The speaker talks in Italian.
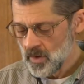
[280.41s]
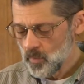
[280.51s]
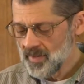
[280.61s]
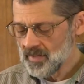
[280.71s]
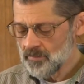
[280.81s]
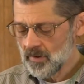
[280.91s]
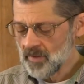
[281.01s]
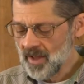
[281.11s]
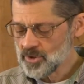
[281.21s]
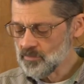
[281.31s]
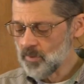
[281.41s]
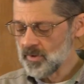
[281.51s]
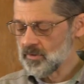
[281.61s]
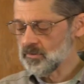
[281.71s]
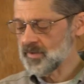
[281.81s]
Quindi per darci un po'
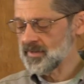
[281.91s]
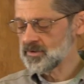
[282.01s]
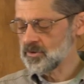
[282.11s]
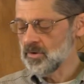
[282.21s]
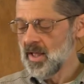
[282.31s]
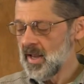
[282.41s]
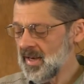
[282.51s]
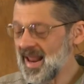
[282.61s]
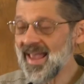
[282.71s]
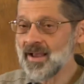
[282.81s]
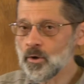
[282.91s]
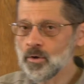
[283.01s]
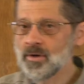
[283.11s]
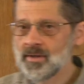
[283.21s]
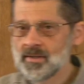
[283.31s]
di contesto,
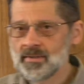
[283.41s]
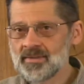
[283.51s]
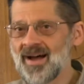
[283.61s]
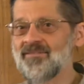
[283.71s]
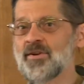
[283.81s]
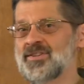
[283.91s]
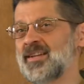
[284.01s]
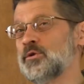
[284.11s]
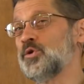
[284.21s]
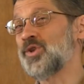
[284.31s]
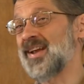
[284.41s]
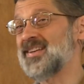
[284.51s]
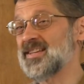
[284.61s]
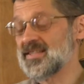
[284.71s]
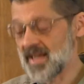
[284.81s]
leggo dal versetto
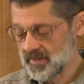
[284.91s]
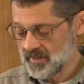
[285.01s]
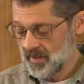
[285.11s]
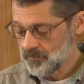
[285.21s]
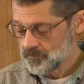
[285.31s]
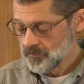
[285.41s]
37.